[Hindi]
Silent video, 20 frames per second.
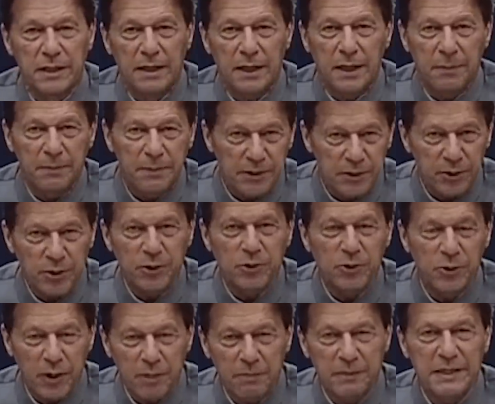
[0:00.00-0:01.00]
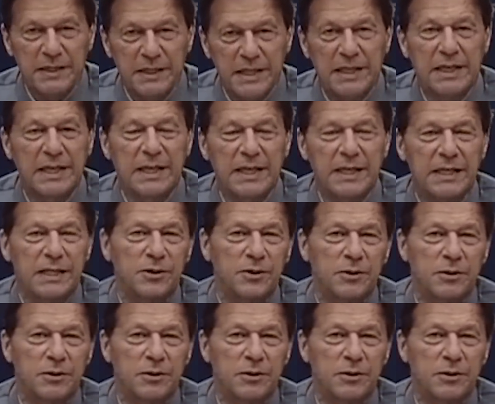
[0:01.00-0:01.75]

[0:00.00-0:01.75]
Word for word: अभी ये जो आपने देखा ये